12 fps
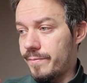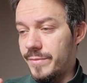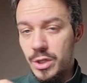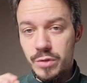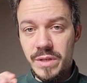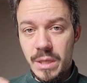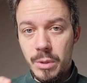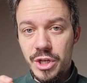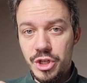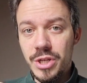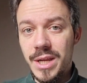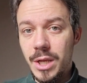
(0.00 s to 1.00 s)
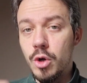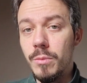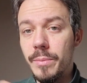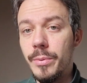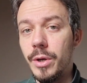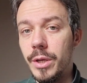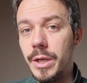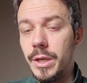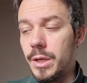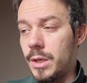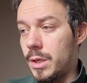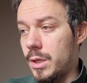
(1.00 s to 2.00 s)
Adesso vediamo gli scenari come
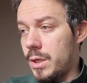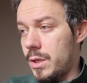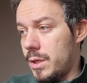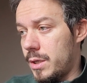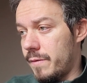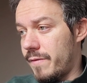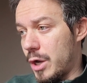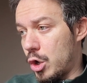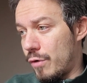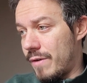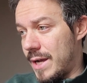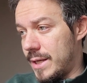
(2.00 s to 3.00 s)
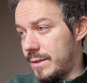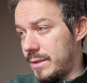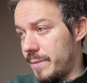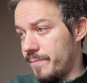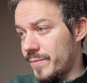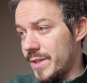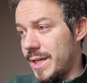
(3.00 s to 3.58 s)
poi eh, vanno avanti.